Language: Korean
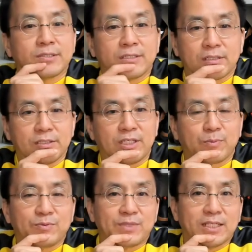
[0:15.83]
이제 그
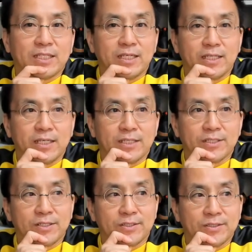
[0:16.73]
제품 자체에
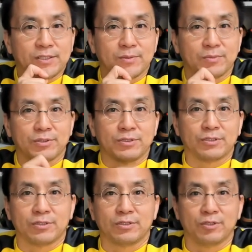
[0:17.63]
대해서는 뭐
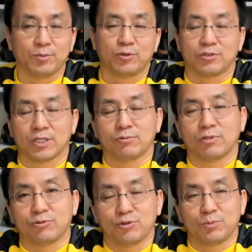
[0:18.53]
이전 리뷰를
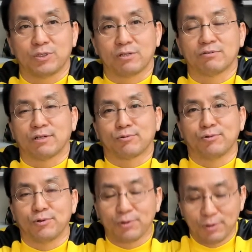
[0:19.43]
참고를 해주시면 될 것 같고